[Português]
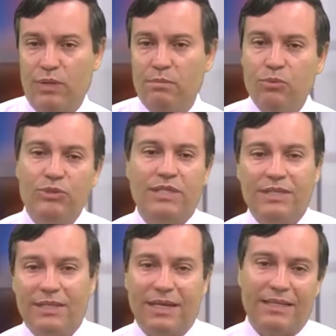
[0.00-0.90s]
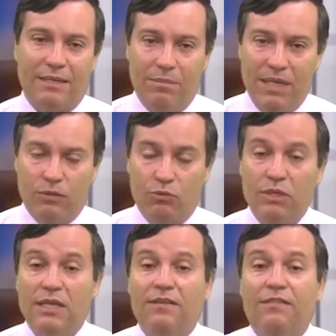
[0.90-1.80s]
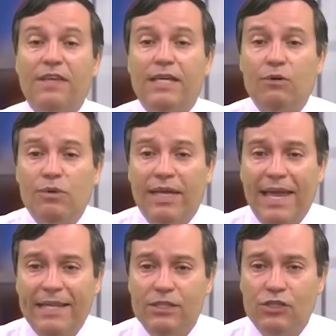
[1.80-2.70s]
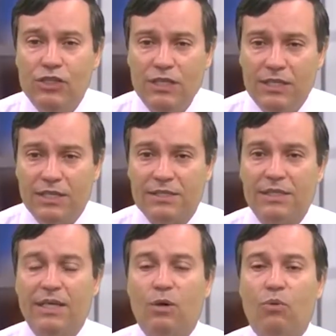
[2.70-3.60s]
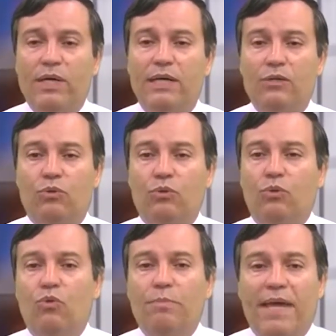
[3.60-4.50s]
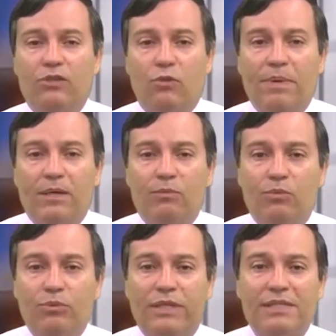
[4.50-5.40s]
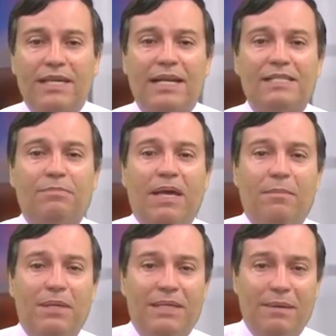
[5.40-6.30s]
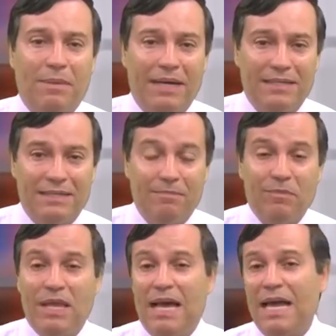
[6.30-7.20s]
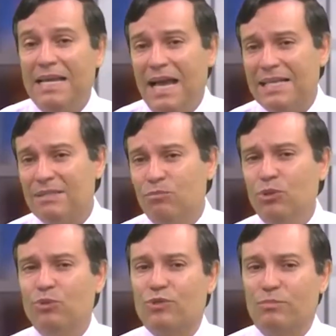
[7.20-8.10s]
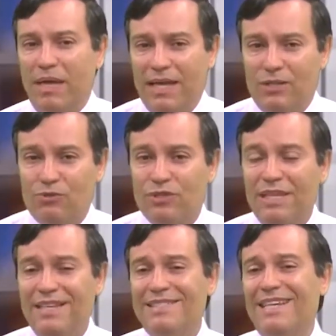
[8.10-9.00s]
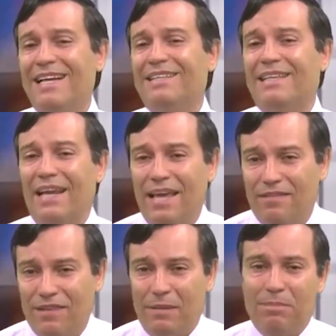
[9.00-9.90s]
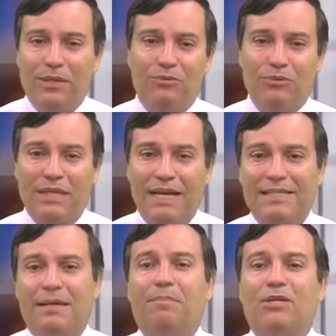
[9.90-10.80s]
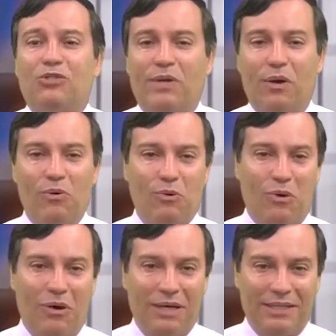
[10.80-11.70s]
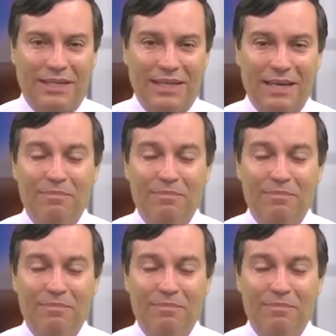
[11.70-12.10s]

em busca de tratamento, ficam quietinhas quando o médico pergunta se elas bebem demais. Aliás, muitos médicos nem se atrevem a perguntar se a pessoa é alcoólatra, né?